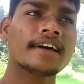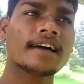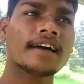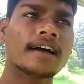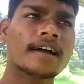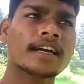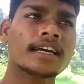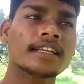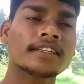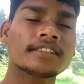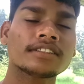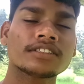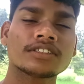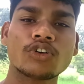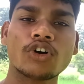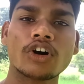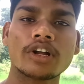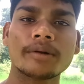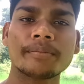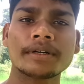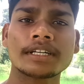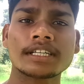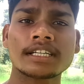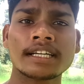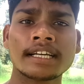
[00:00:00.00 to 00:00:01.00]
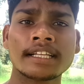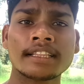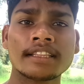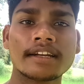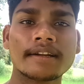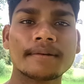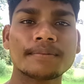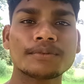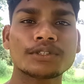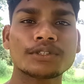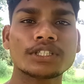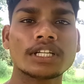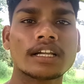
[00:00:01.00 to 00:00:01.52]
अगर गवर्नमेंट की
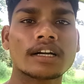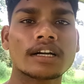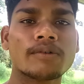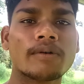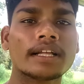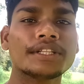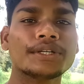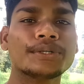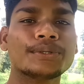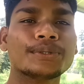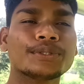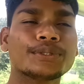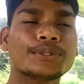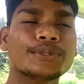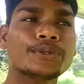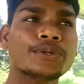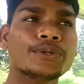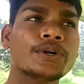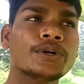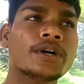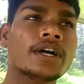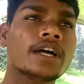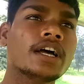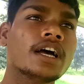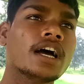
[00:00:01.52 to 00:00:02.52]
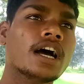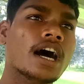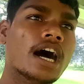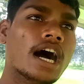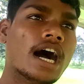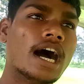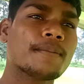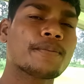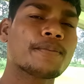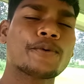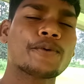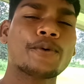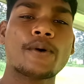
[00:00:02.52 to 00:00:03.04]
तरफ से लगवाते हो तो
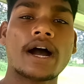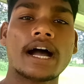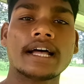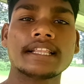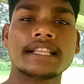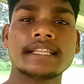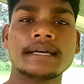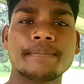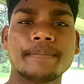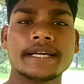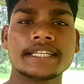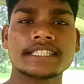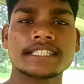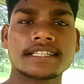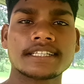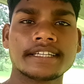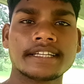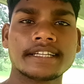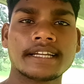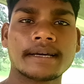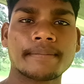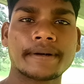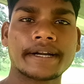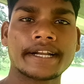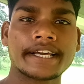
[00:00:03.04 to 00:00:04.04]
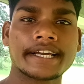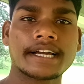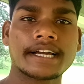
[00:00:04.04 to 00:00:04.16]
आपको आधा पैसा देना पड़ेगा